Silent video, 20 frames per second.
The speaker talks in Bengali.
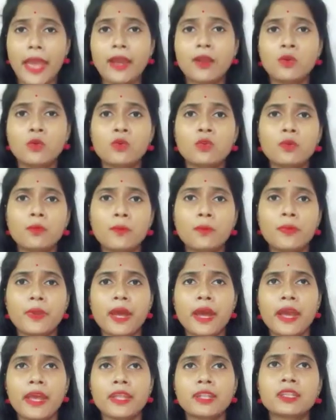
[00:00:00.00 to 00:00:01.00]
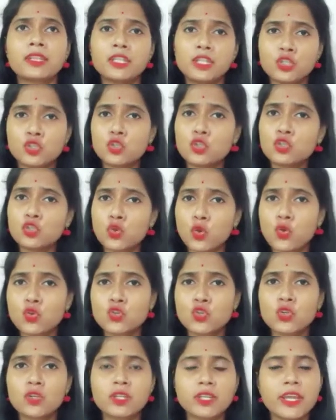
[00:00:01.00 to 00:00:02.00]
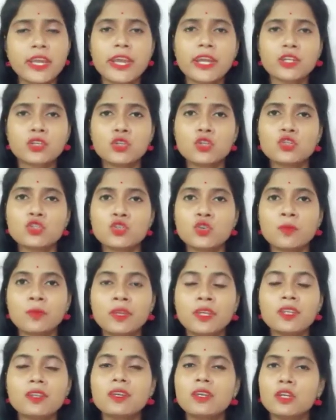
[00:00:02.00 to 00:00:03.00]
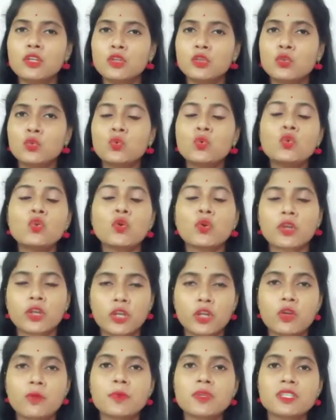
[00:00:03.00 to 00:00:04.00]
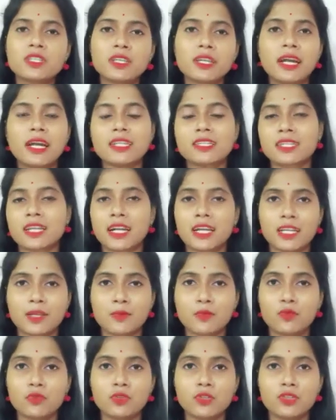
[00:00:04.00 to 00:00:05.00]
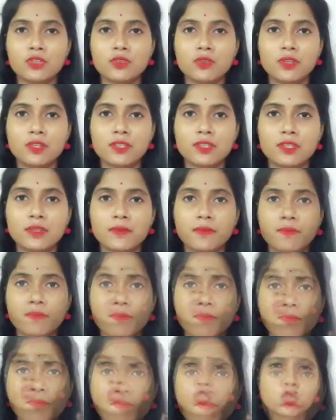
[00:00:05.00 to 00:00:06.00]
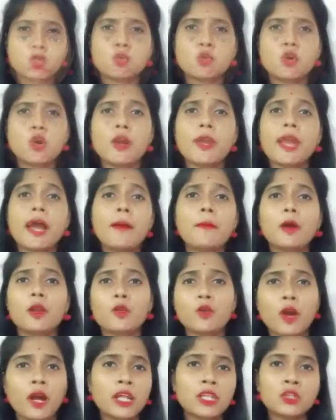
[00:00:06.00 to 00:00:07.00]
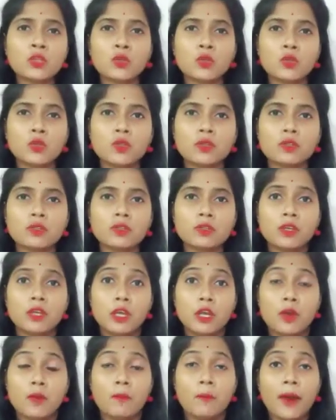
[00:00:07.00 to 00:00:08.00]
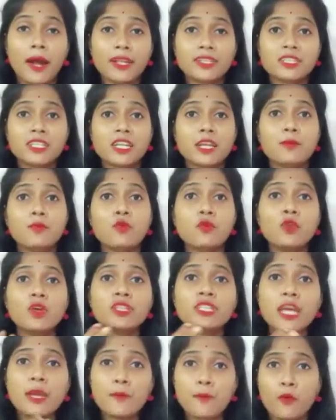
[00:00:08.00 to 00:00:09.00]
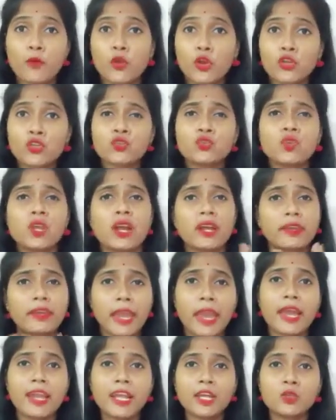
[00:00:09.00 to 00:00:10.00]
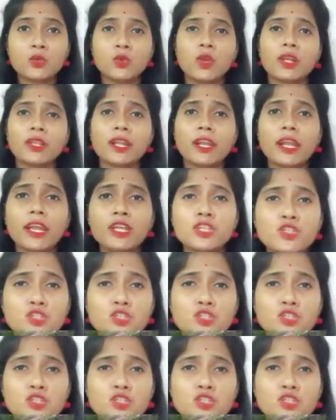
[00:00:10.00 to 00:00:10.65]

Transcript: এখন প্রায় তিনশো চৌষট্টি হেক্টর জমির দু লক্ষেরও বেশি গাছ কাটা পড়তে চলেছে শুরু হয় আবারও আন্দোলন বাচ্চারা ভুলে যায় পড়াশোনা খেলাধুলা তারা এই